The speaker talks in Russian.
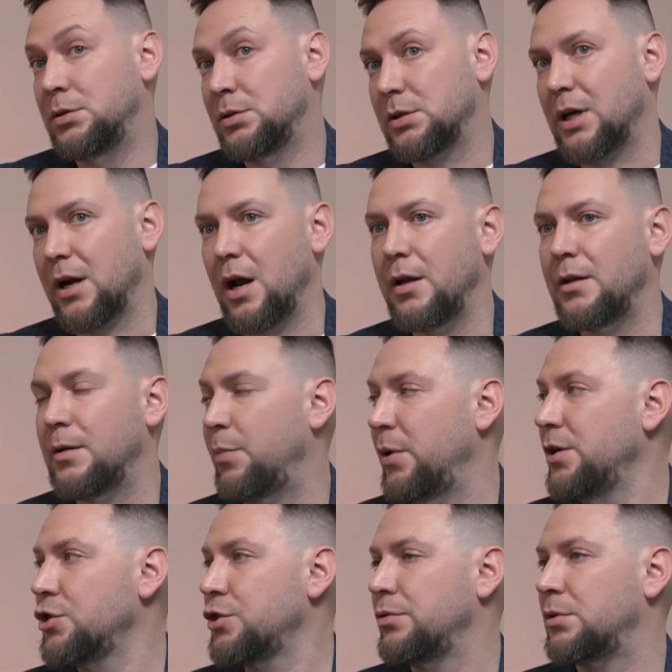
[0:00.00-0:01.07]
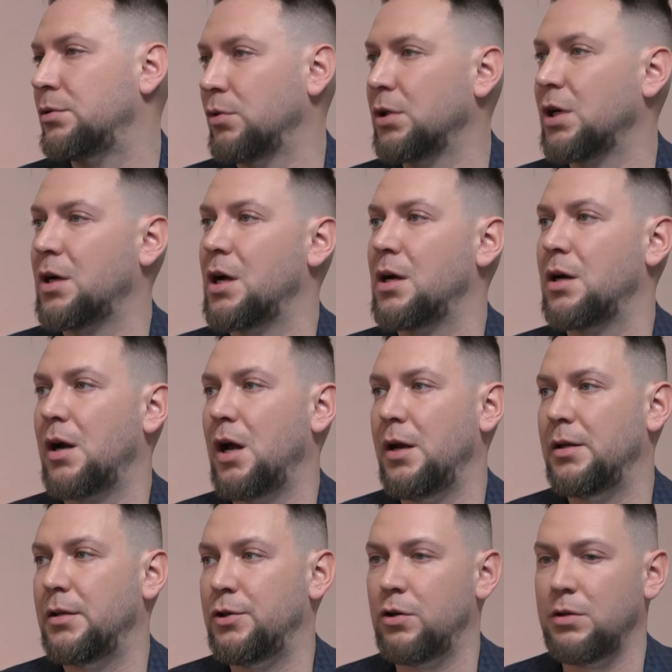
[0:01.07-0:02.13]
Каролины Плишку, кто такая
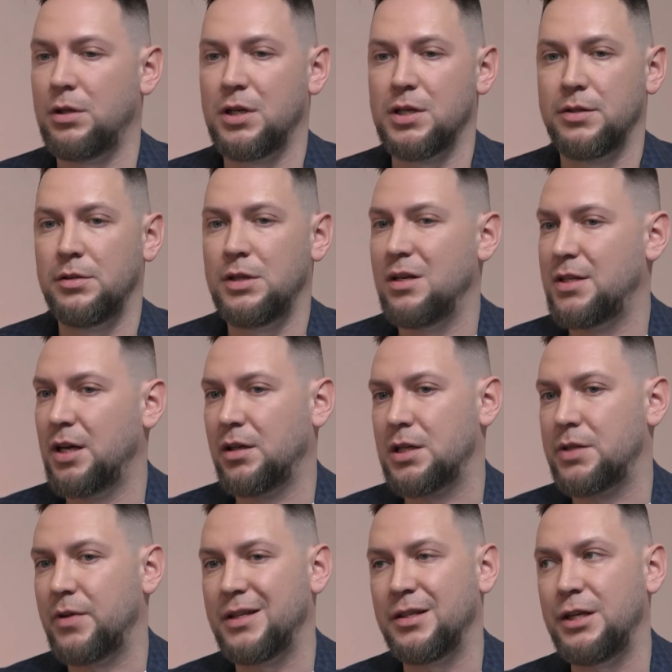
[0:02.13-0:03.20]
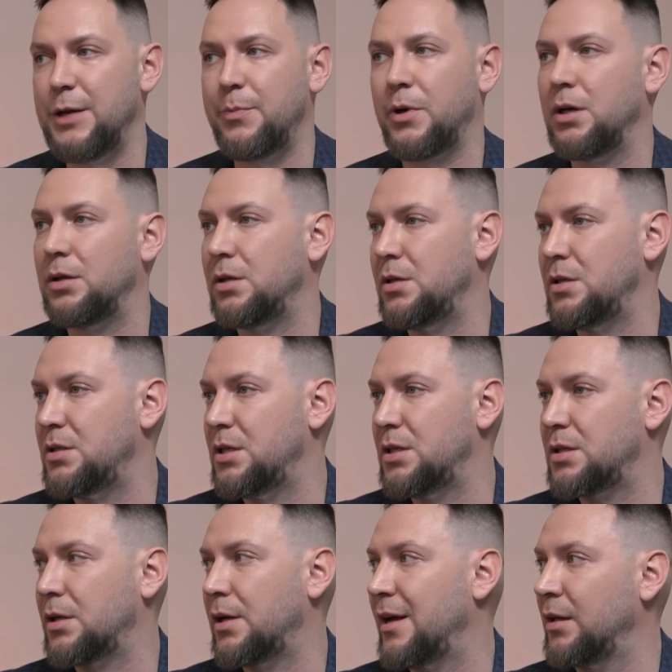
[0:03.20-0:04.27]
Каролина? Ее не наз... нельзя назвать гибкой
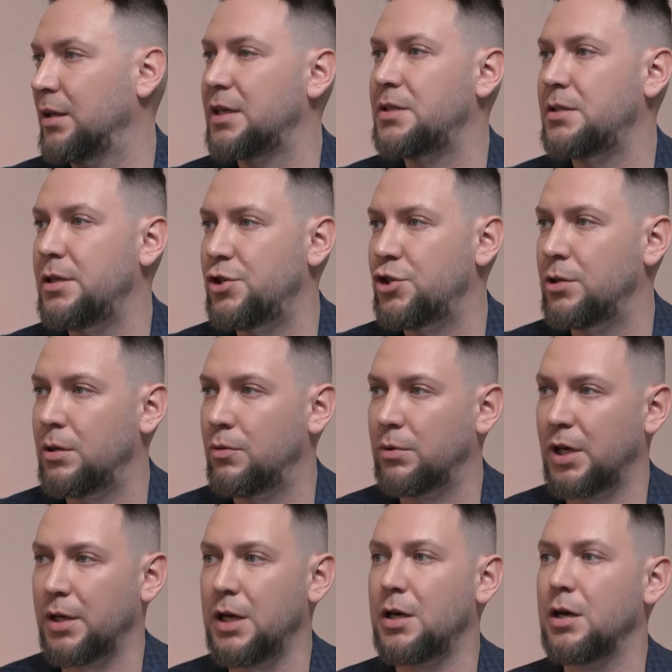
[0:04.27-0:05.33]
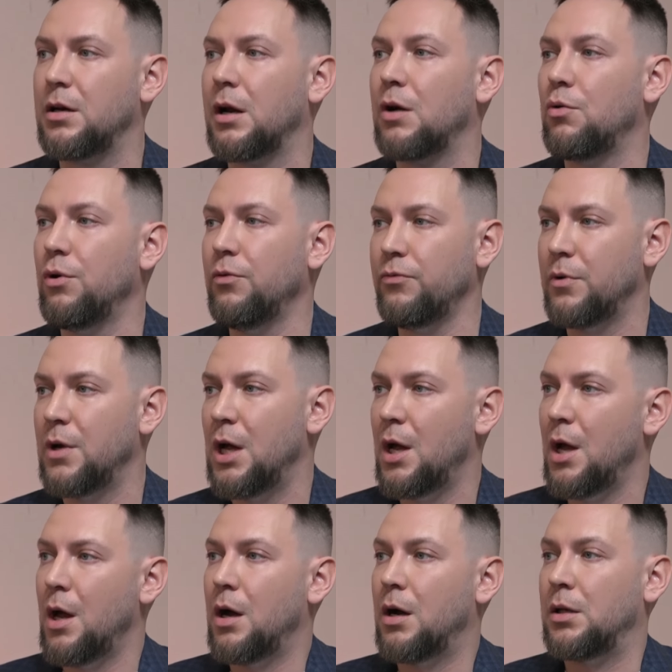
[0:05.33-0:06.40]
теннисисткой, эластичной. У ну, таких игроков...
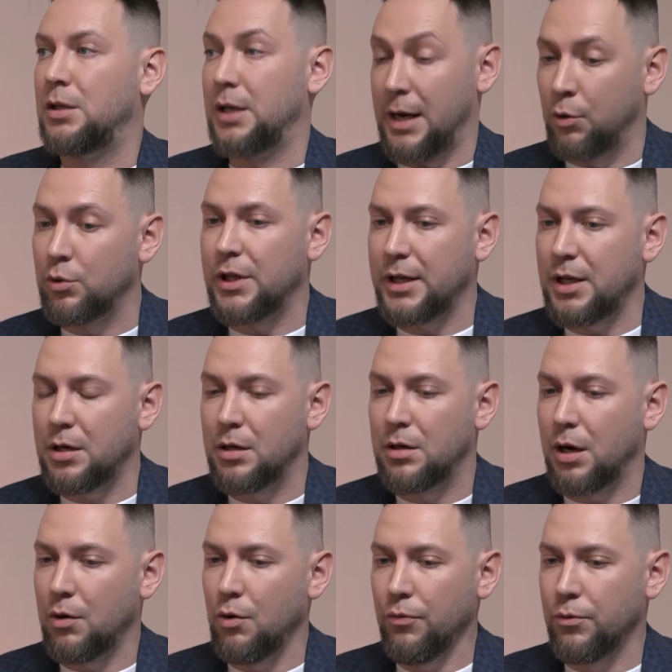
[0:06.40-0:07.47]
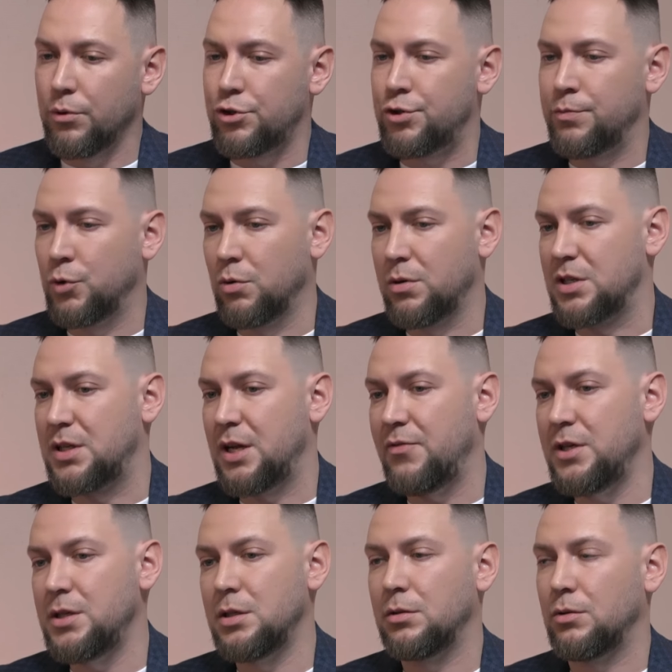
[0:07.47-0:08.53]
Жестковато, да. Да, у таких игроков очень много
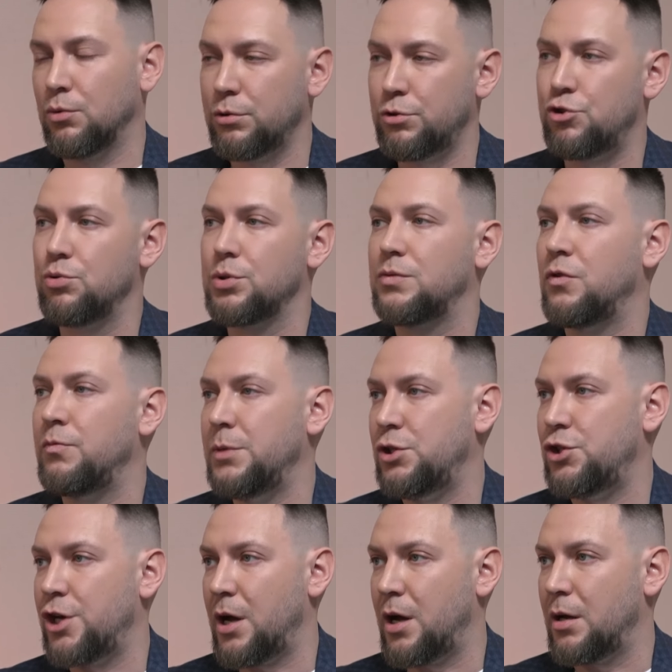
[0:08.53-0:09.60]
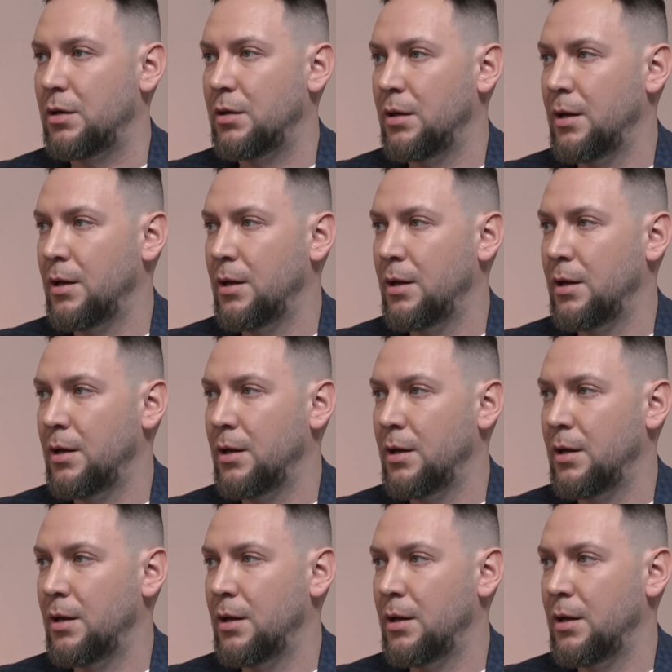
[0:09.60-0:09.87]
зависит от чувства мяча.